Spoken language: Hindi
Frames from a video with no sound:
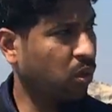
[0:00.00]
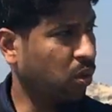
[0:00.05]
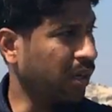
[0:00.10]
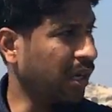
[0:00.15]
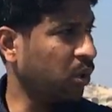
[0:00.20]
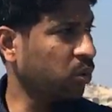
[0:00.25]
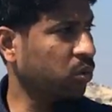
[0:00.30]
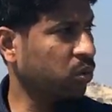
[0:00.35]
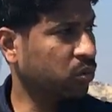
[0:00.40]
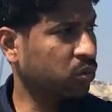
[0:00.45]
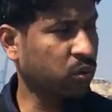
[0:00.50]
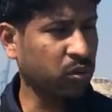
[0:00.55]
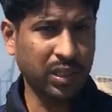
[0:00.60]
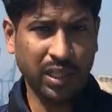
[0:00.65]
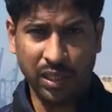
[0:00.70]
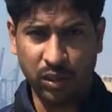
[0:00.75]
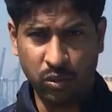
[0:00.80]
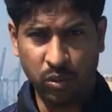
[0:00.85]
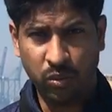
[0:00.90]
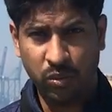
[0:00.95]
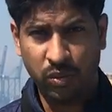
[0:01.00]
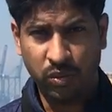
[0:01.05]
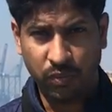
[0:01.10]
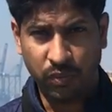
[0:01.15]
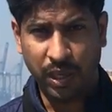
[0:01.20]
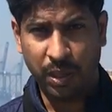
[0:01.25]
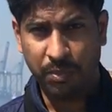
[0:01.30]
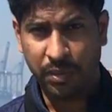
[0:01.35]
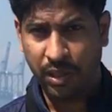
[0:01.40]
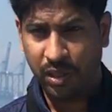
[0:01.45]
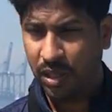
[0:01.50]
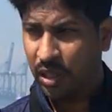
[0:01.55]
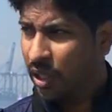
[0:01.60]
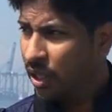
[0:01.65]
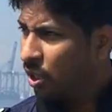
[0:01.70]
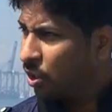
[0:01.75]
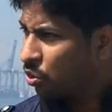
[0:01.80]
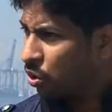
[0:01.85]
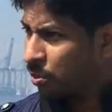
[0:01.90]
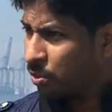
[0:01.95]
और आओ तो उसको उतार दो वहाँ
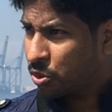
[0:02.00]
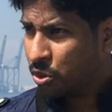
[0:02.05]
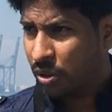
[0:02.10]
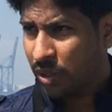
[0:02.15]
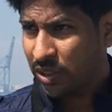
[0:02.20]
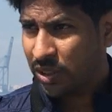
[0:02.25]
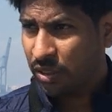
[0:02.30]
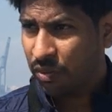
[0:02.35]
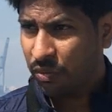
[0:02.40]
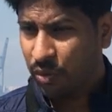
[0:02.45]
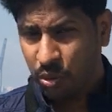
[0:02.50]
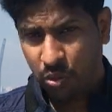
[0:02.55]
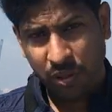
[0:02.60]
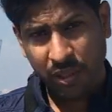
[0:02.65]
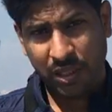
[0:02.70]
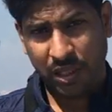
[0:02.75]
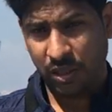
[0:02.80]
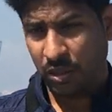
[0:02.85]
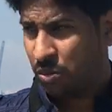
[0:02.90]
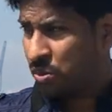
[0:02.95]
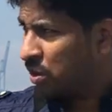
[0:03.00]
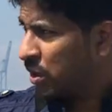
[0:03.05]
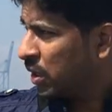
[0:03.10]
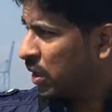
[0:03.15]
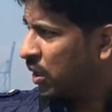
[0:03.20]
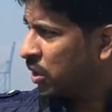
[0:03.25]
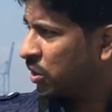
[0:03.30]
पर तो अब छोटा सा व्यू दिखाता हूँ